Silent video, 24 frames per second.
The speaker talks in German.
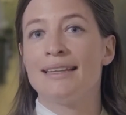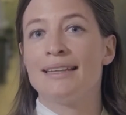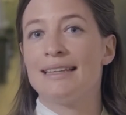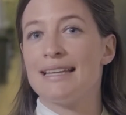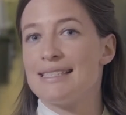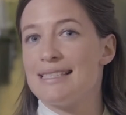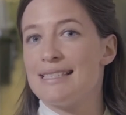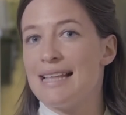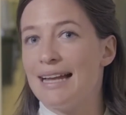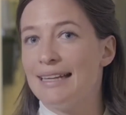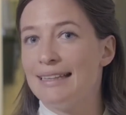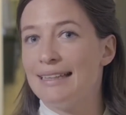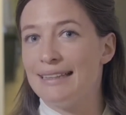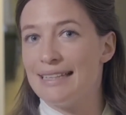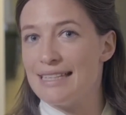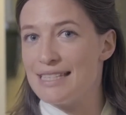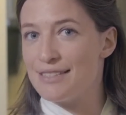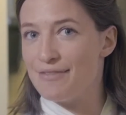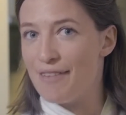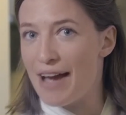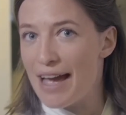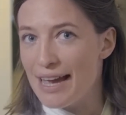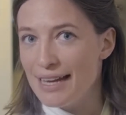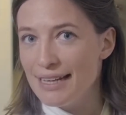das Land
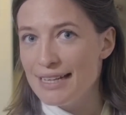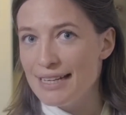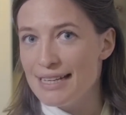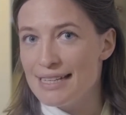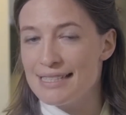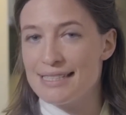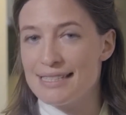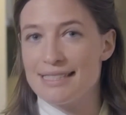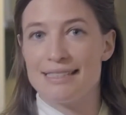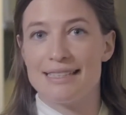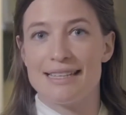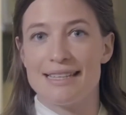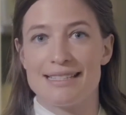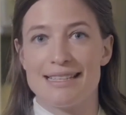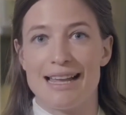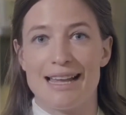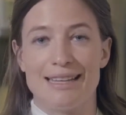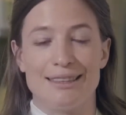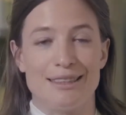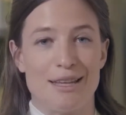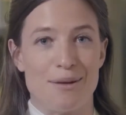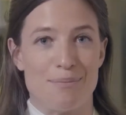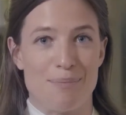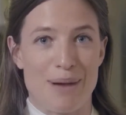des Weines, das
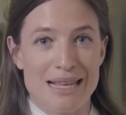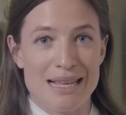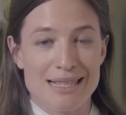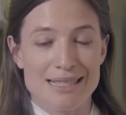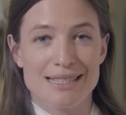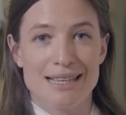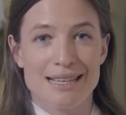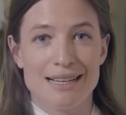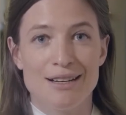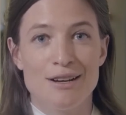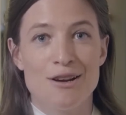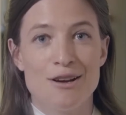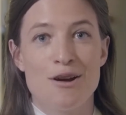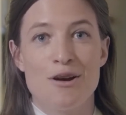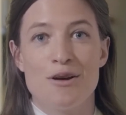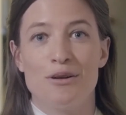Land der Pasta